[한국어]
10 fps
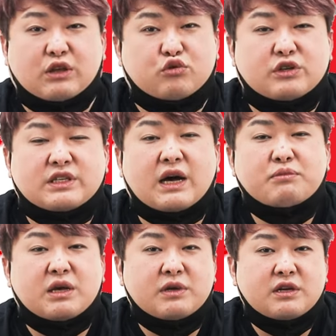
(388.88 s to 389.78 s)
내가 둘이 싸움
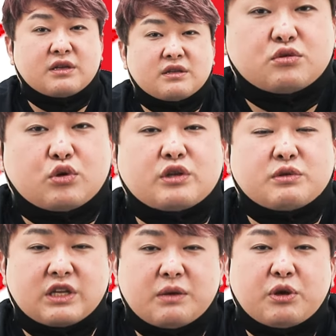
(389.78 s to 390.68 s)
나면은 소련
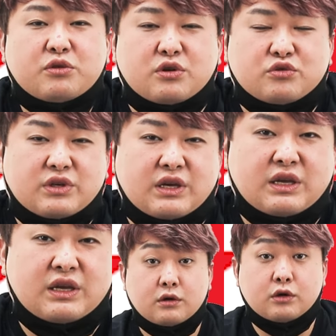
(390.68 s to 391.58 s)
니네 편 들어줄게
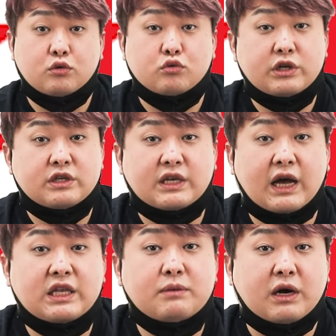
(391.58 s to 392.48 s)
그리고 우리는
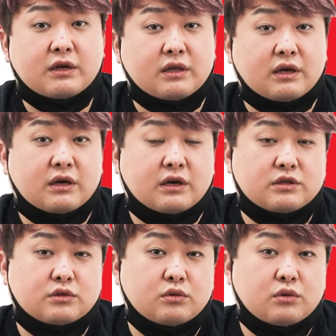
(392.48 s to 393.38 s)
산이 많은 나라라
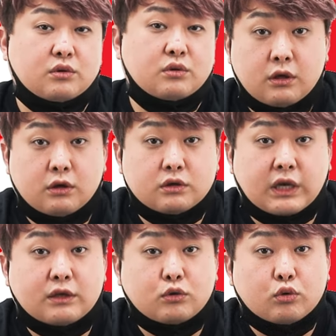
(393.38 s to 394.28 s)
가지고 이거
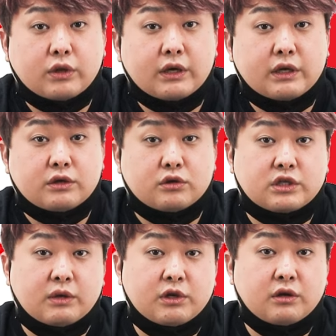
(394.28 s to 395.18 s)
산 꼭대기에다
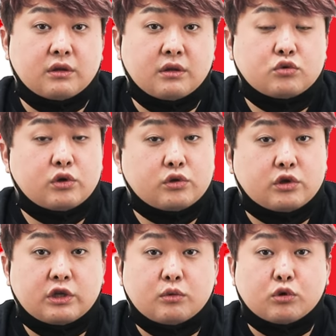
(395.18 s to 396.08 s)
설치하면은 소련
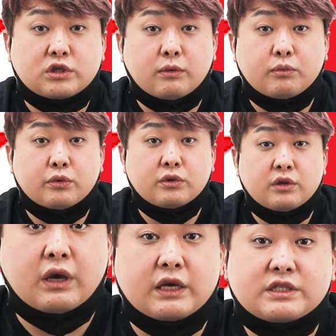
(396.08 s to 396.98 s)
니네도 못
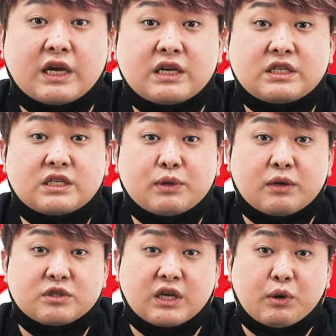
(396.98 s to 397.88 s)
잡아본 SR-70을
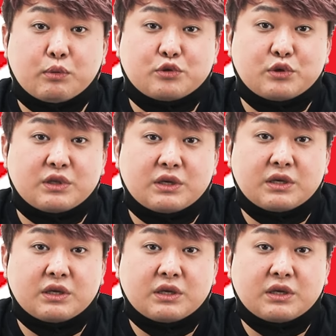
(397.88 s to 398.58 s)
한번 잡아볼 수 있다